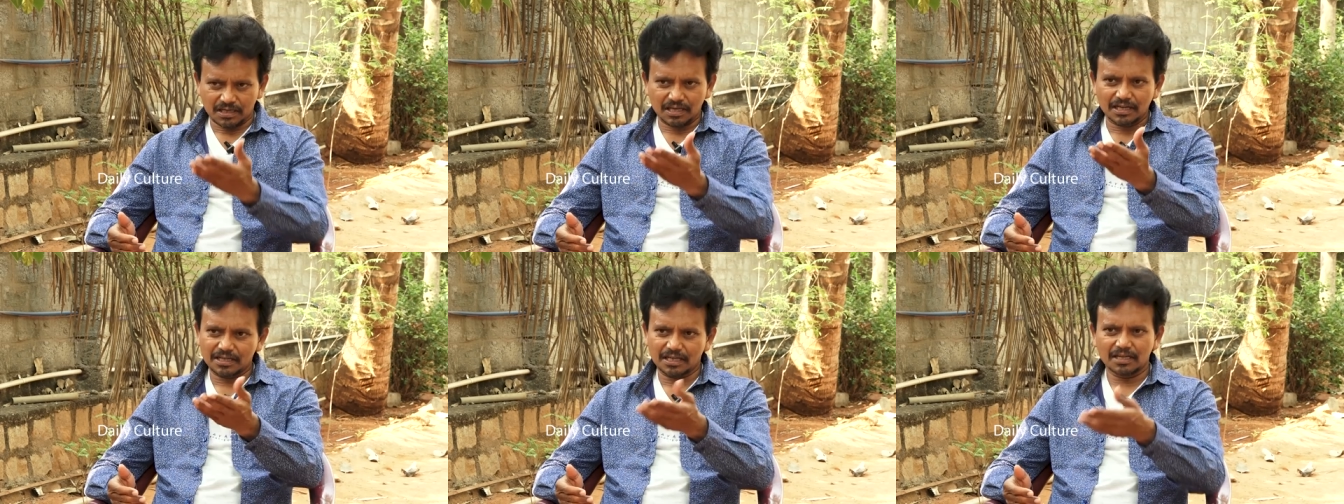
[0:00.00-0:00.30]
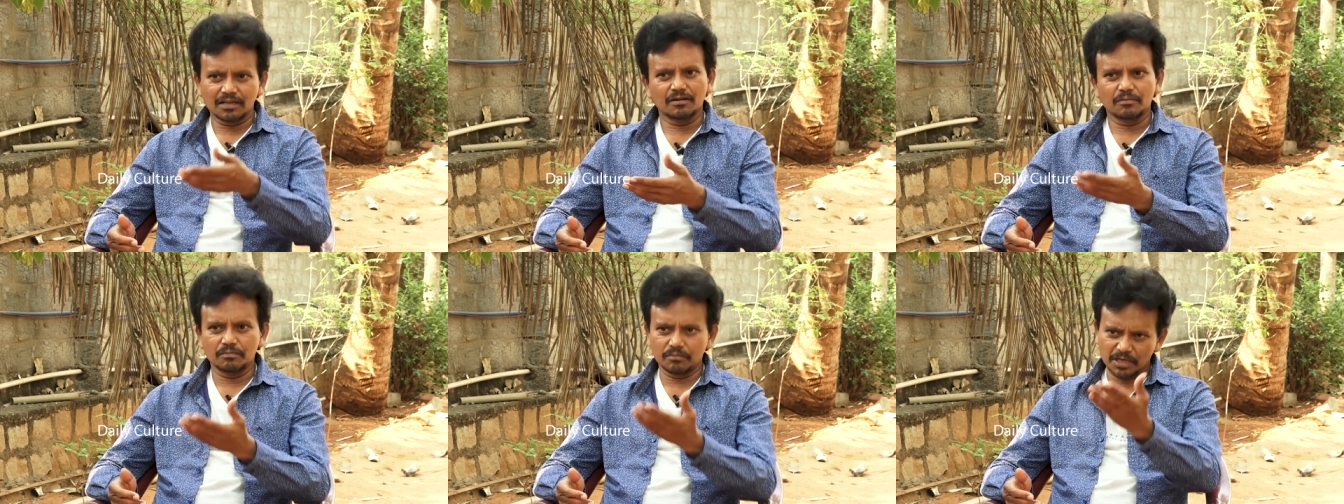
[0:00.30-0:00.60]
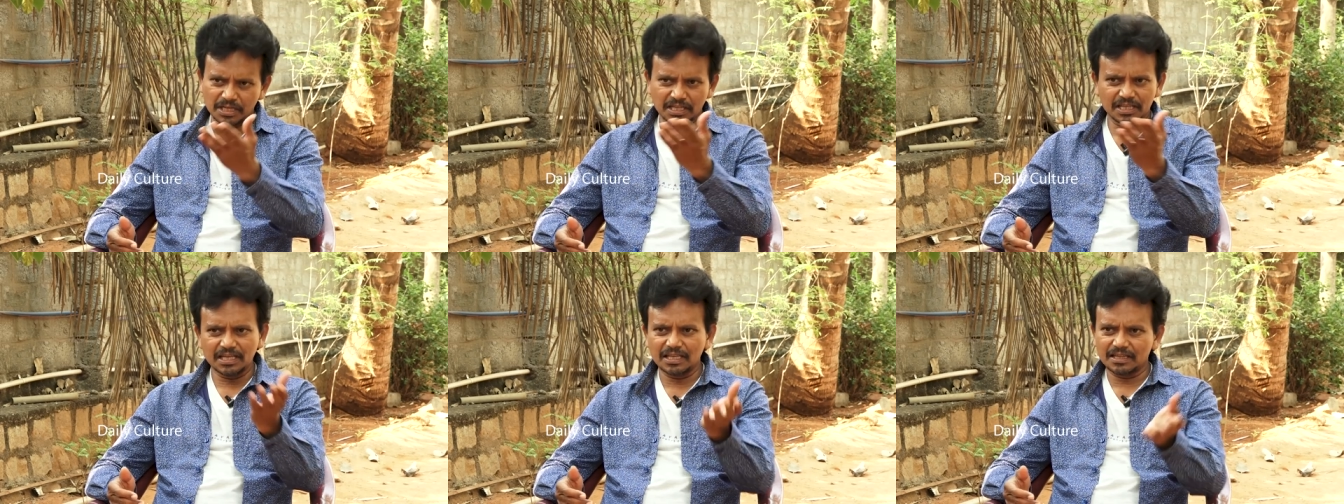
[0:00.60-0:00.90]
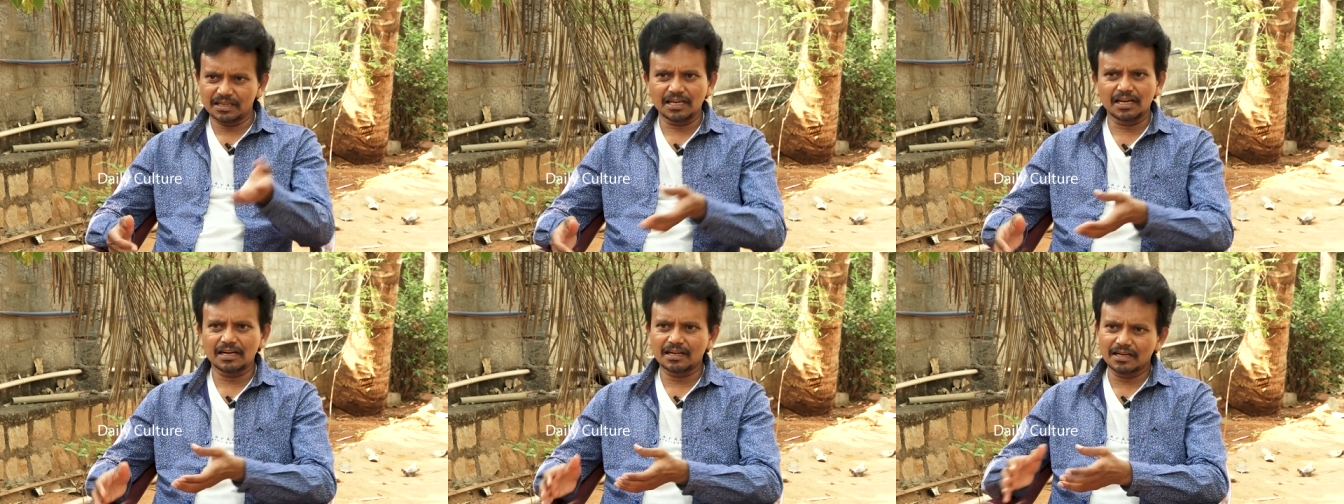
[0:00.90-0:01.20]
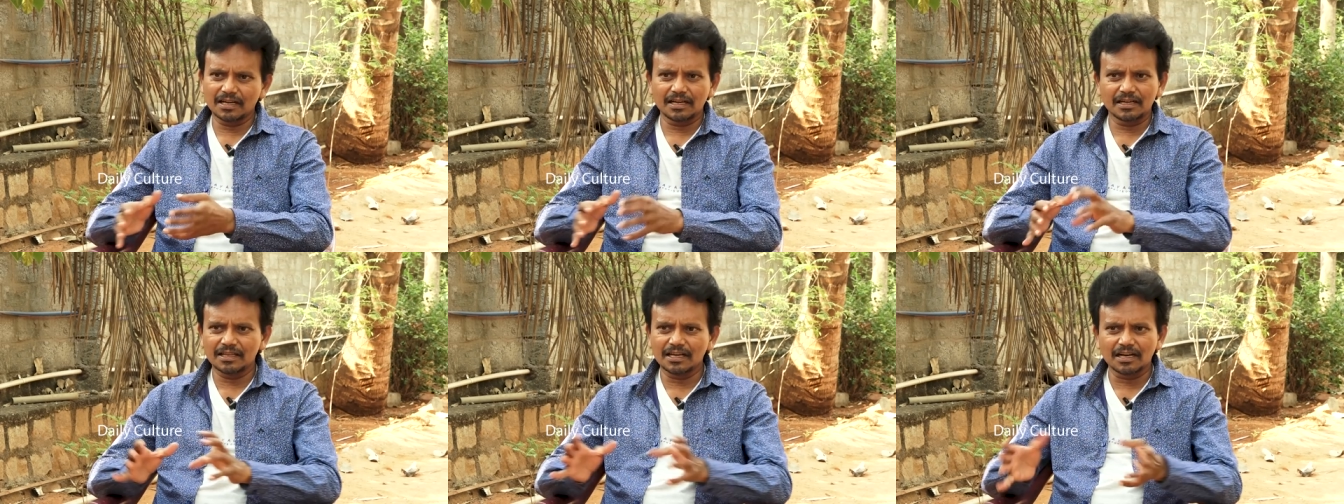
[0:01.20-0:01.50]
అంటే మీది
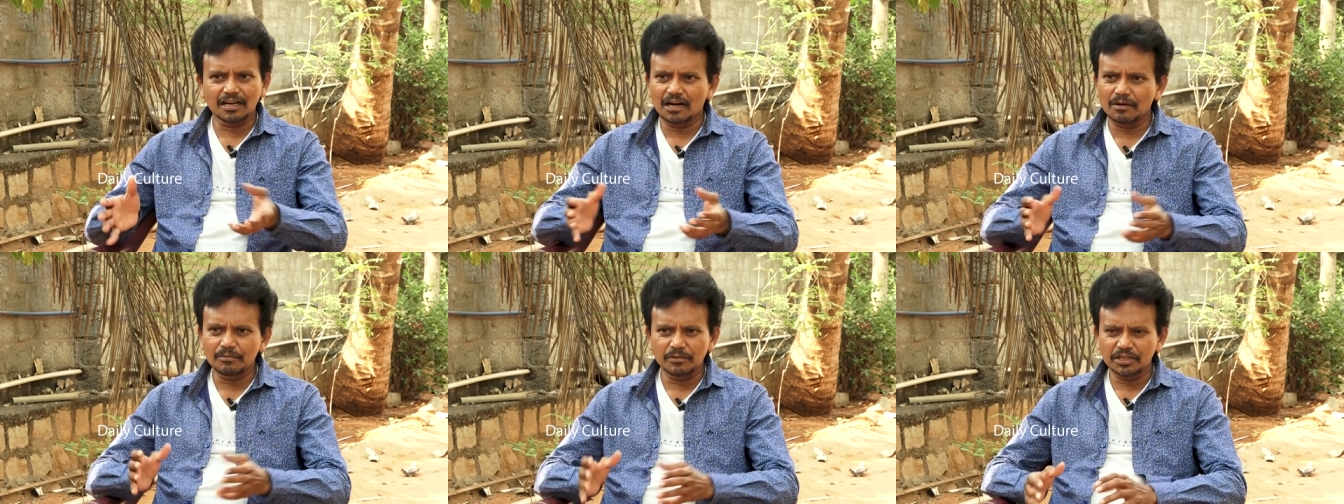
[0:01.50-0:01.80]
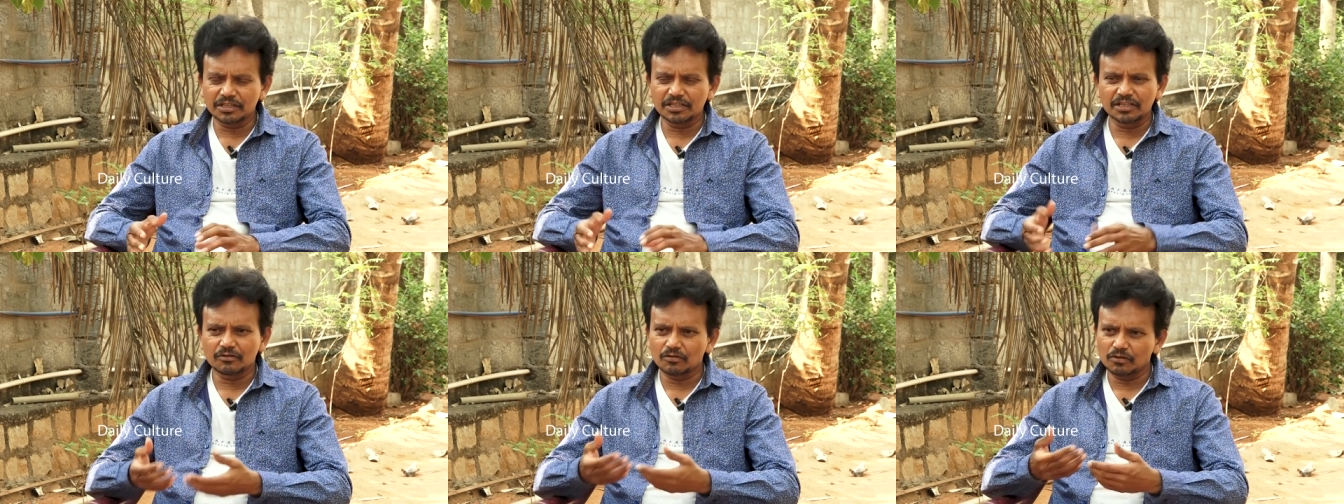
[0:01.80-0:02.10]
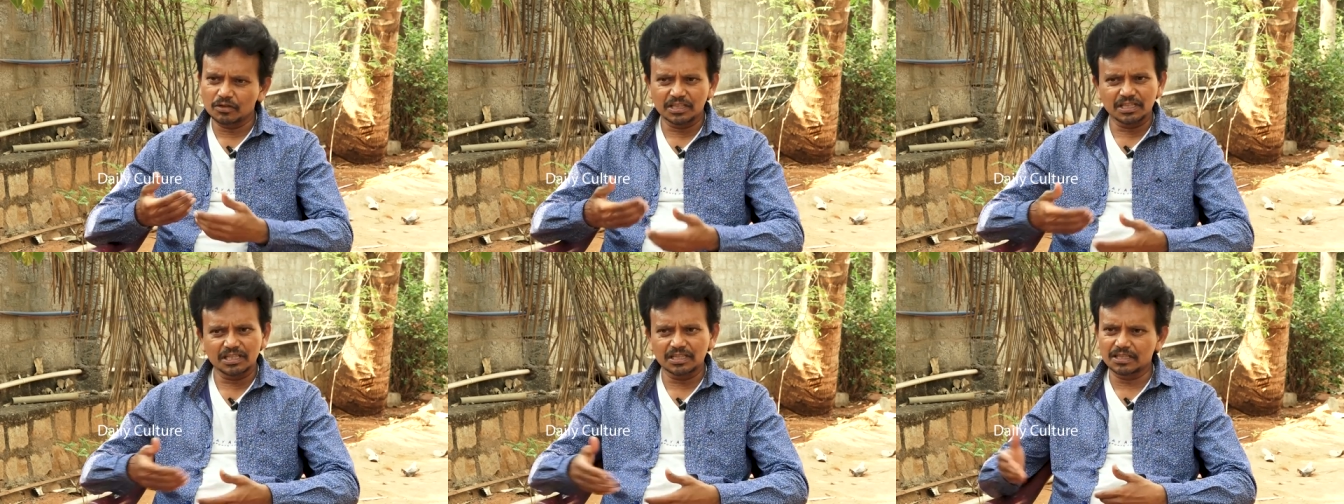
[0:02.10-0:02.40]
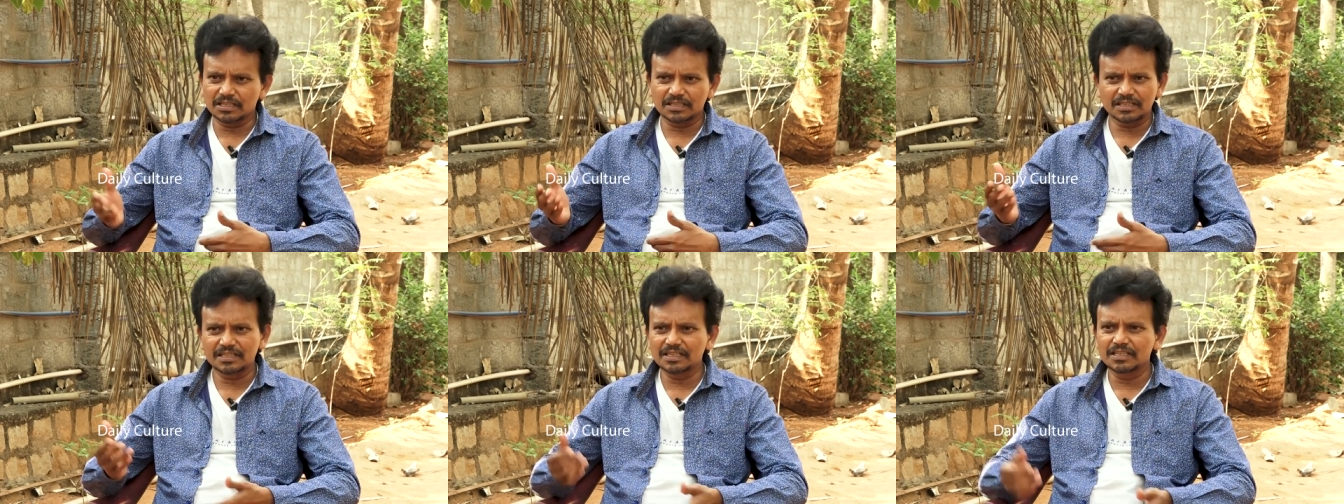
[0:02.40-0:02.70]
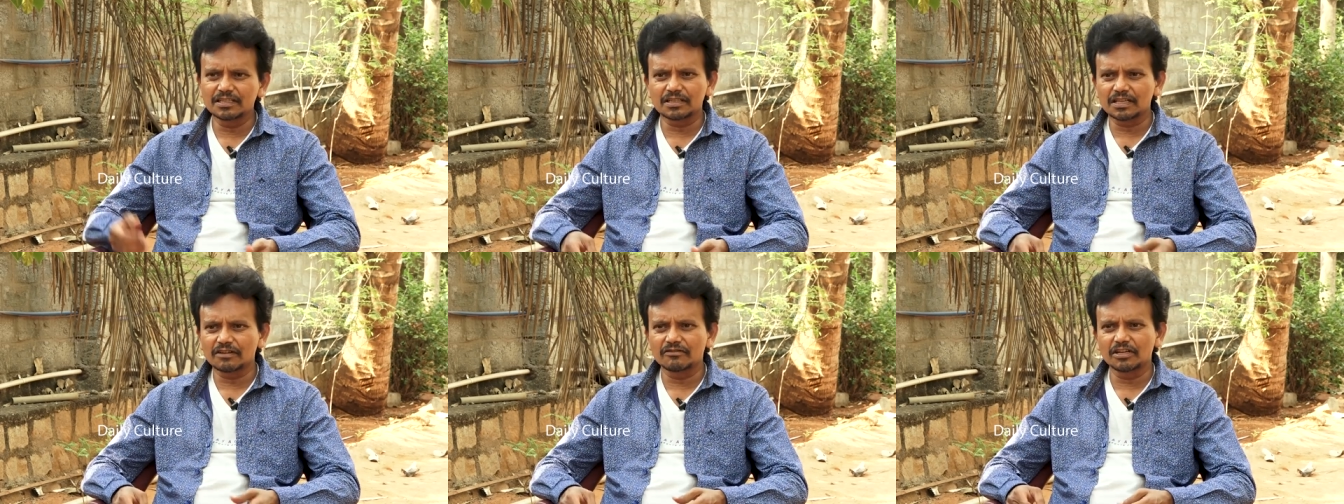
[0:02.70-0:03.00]
తారక్ గారిదే కాంబినేషన్ కొంత
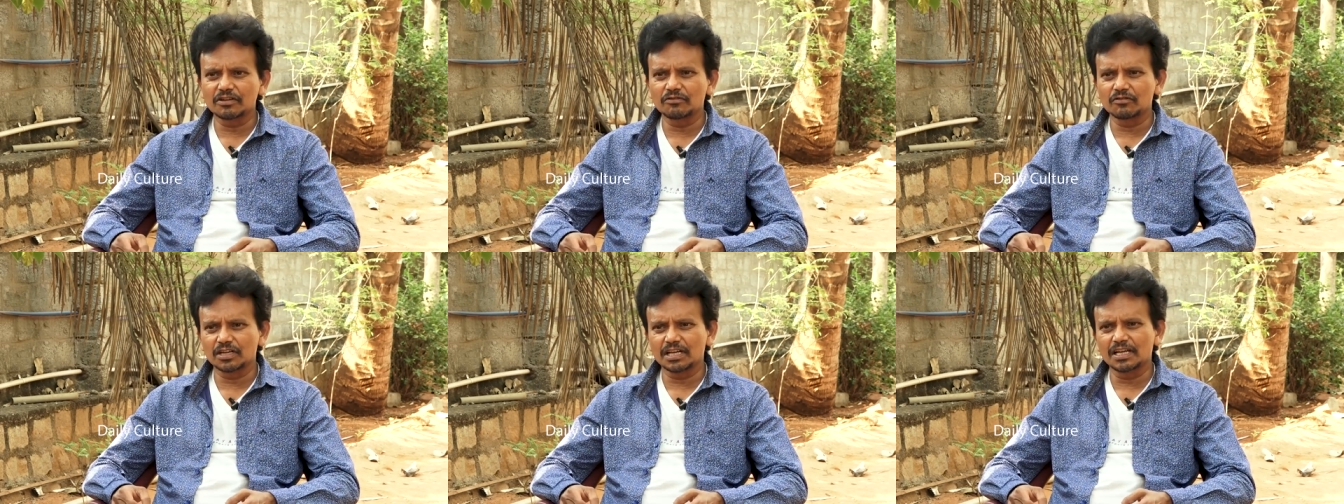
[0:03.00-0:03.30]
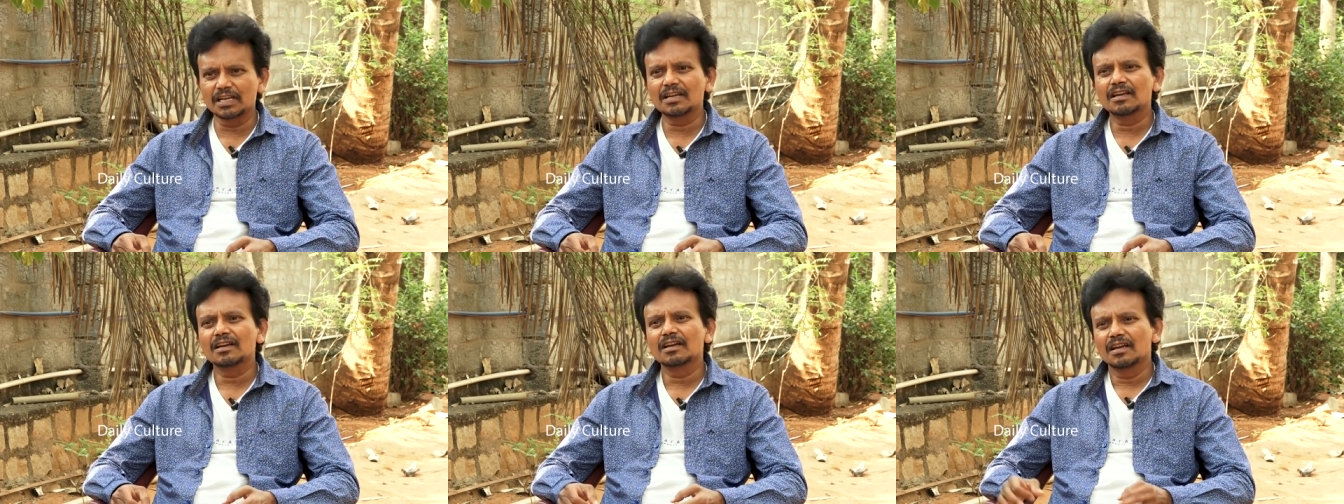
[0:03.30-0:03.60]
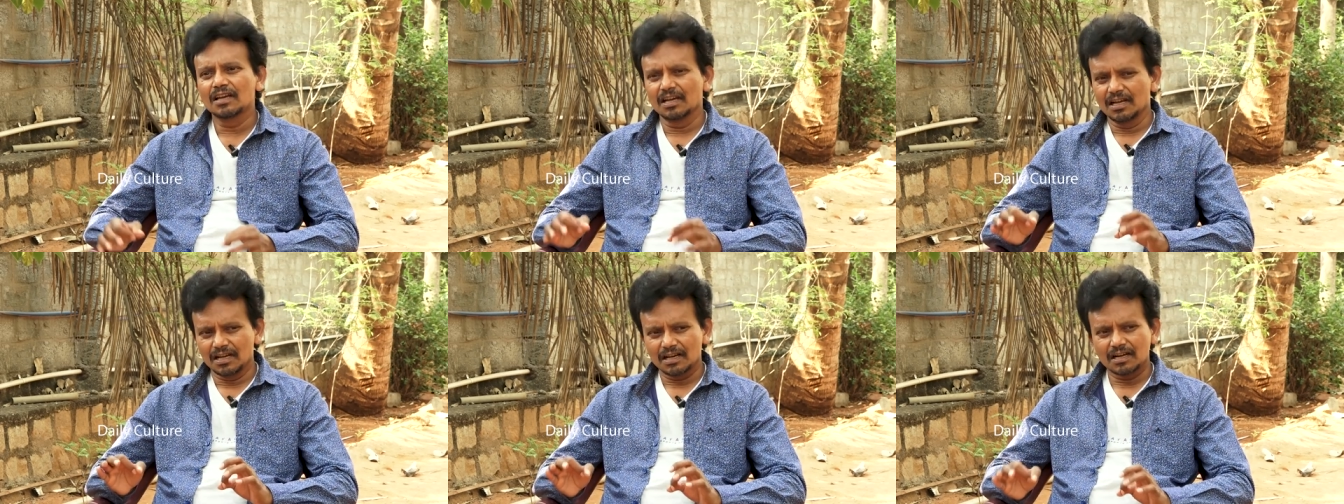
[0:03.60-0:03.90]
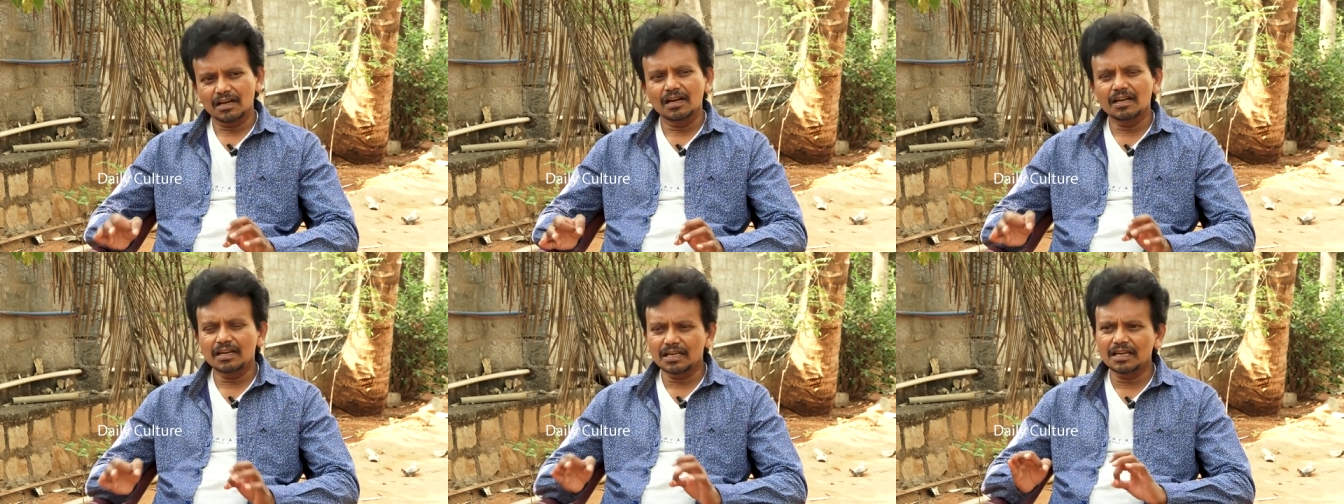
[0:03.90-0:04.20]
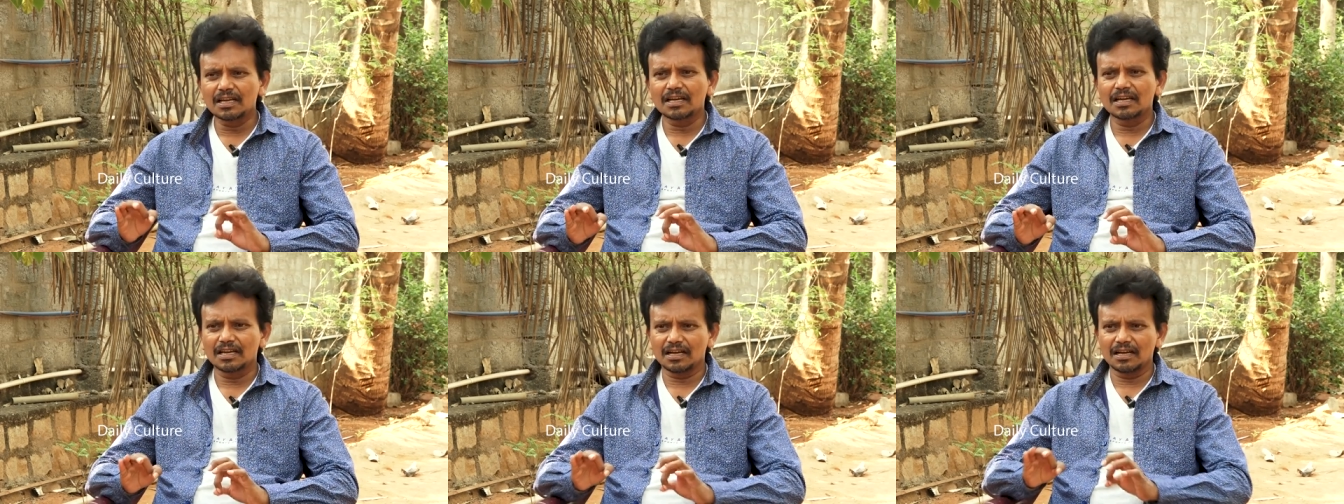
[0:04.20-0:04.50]
సీన్స్ అవన్నీ ఉన్నాయి కానీ